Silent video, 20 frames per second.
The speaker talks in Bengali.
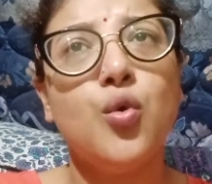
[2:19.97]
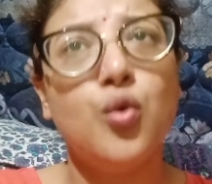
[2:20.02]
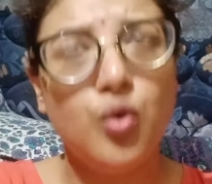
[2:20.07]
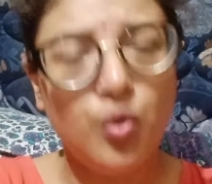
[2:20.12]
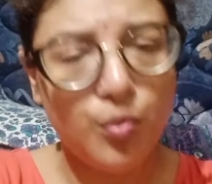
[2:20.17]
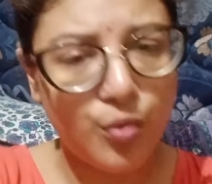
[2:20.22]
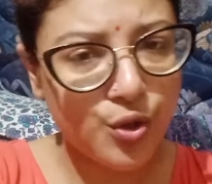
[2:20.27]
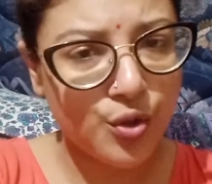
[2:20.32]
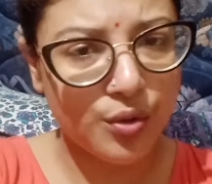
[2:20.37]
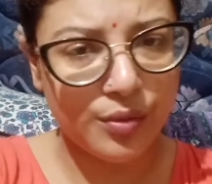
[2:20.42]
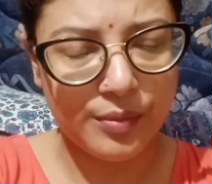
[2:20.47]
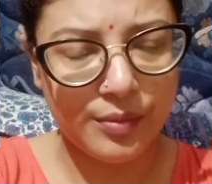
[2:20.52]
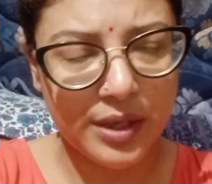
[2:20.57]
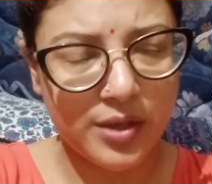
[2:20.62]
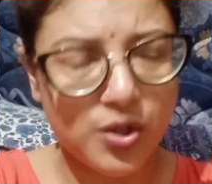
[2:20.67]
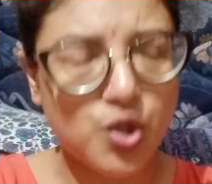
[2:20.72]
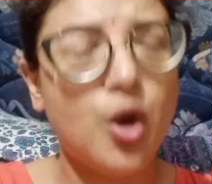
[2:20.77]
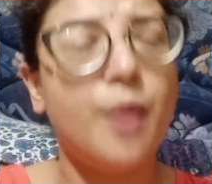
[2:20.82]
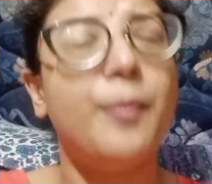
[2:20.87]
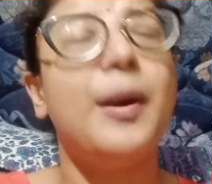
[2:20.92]
উর্ব
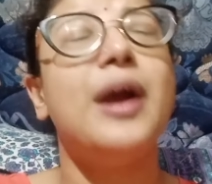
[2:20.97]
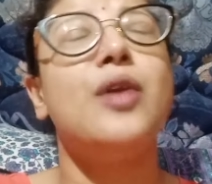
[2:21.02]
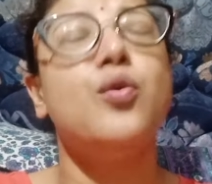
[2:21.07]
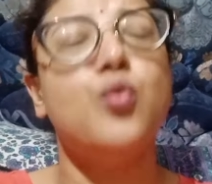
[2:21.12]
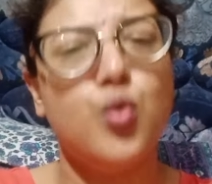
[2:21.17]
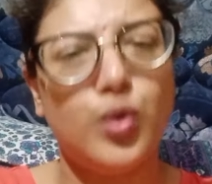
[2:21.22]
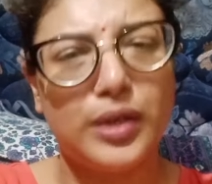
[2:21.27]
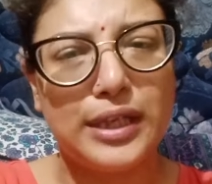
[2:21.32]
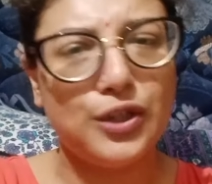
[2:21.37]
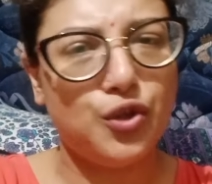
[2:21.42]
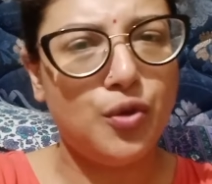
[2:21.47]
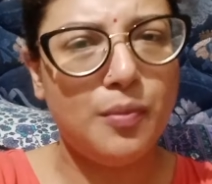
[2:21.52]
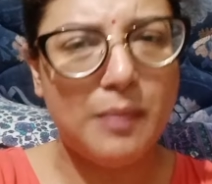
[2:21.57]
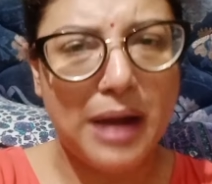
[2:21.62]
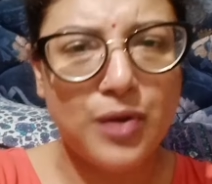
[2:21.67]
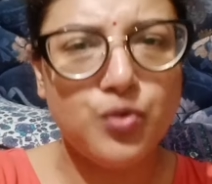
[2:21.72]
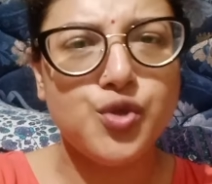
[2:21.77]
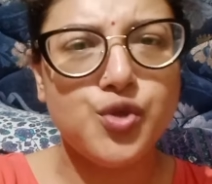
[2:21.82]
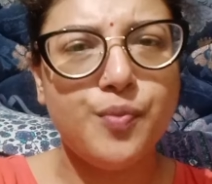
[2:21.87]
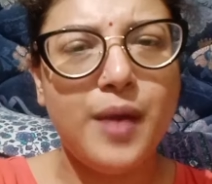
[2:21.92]
মানে সবার ঊর্ধ্বে তো
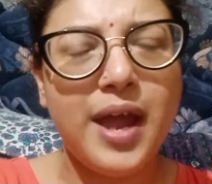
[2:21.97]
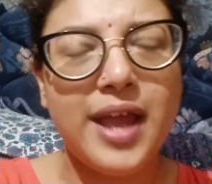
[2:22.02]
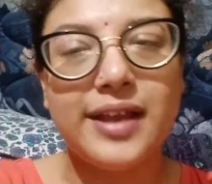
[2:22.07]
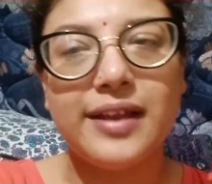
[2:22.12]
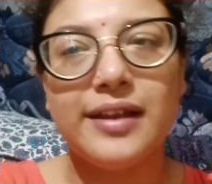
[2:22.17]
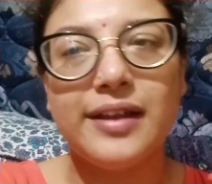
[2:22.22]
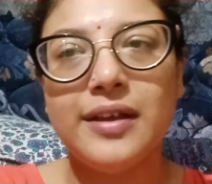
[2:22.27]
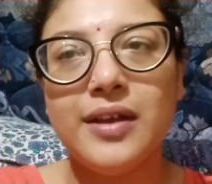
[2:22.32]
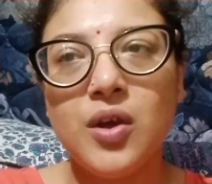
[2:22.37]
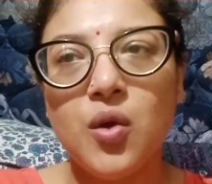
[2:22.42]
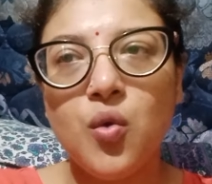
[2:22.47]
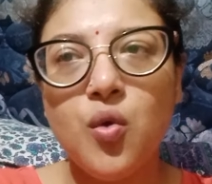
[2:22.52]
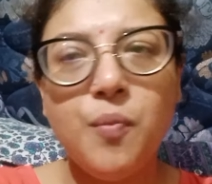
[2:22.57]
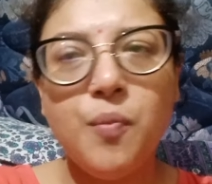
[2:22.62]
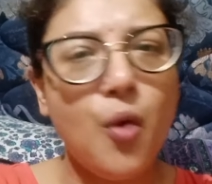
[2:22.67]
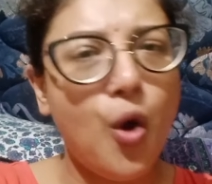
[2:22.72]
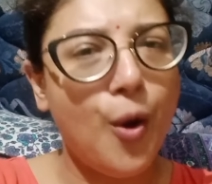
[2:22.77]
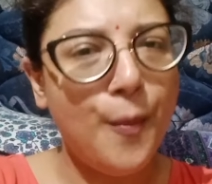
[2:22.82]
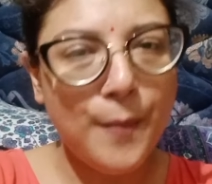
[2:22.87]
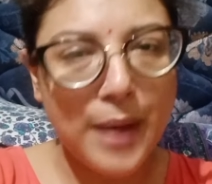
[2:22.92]
মানুষ ভাই খুব
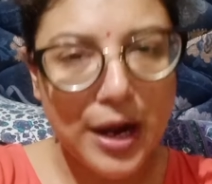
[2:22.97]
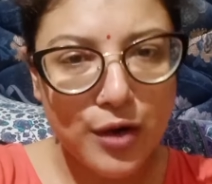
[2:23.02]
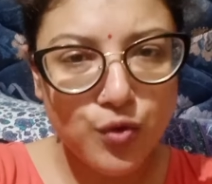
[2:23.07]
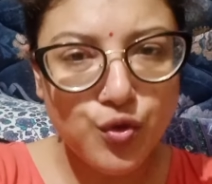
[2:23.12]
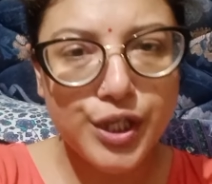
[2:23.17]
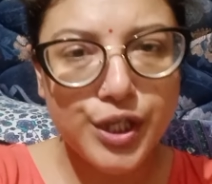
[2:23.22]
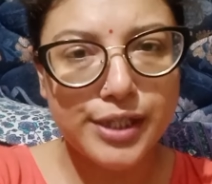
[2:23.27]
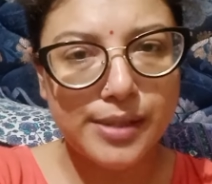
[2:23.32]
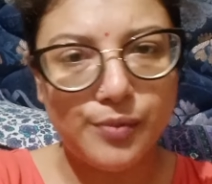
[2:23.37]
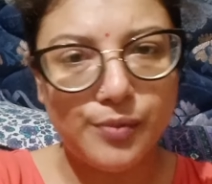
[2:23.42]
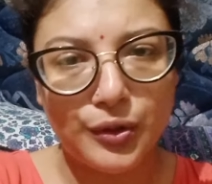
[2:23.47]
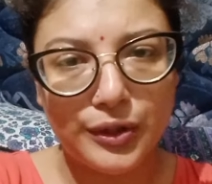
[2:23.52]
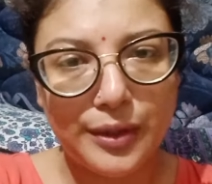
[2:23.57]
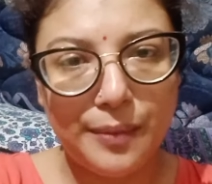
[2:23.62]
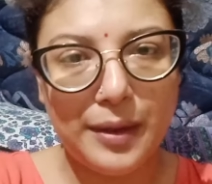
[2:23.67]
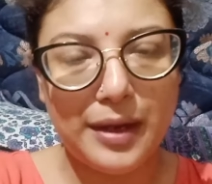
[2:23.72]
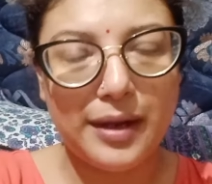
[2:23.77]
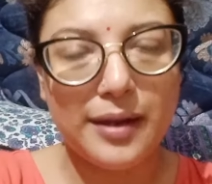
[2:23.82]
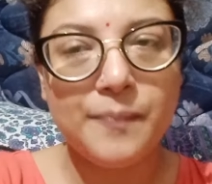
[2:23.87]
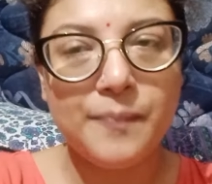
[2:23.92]
কম মানুষ এটা বলতে
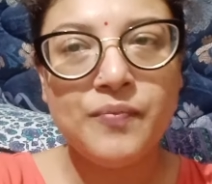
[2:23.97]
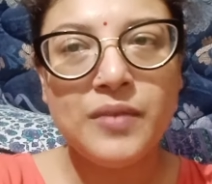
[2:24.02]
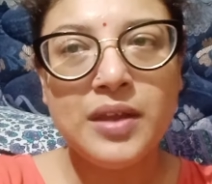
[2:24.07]
পারে